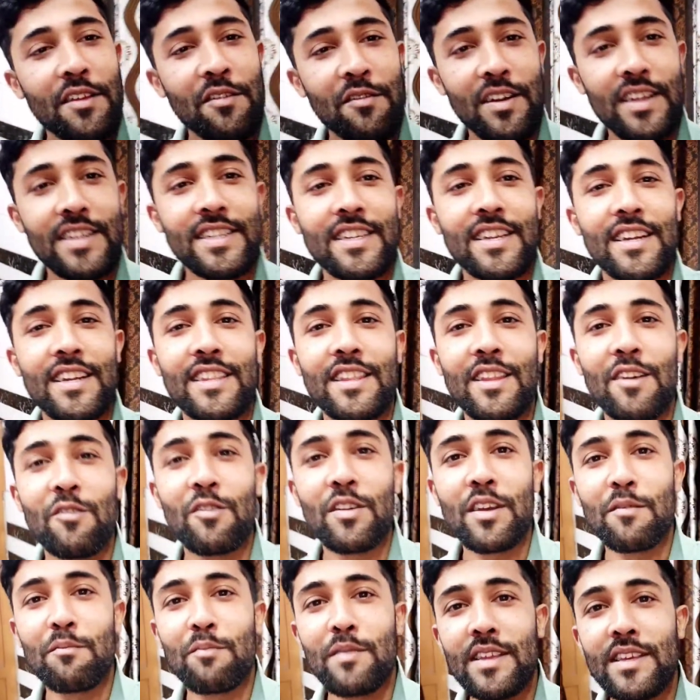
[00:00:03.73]
रिक्वेस्ट करता
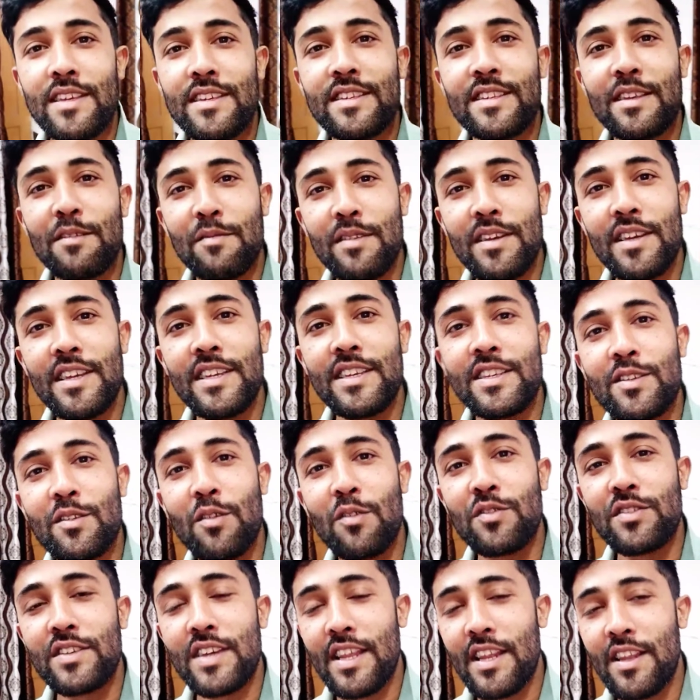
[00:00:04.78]
हूँ कि प्लीज़ सभी
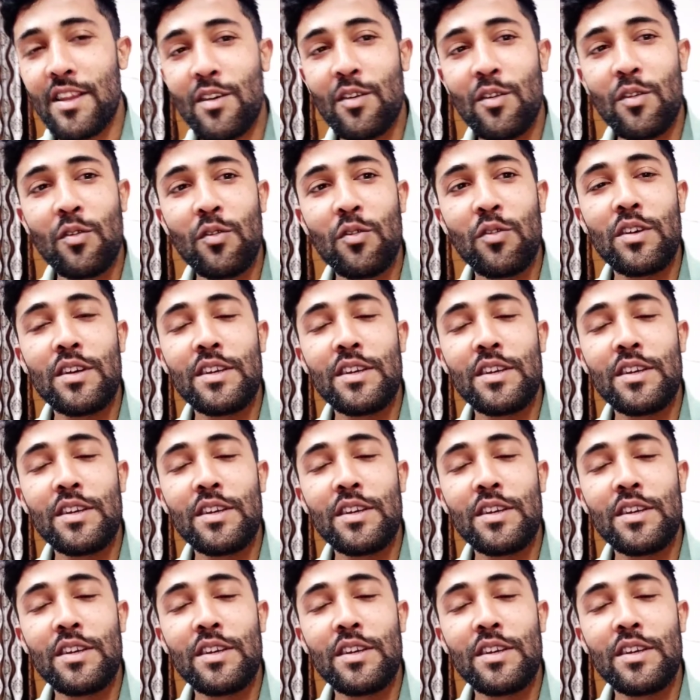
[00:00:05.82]
इसको चैनल को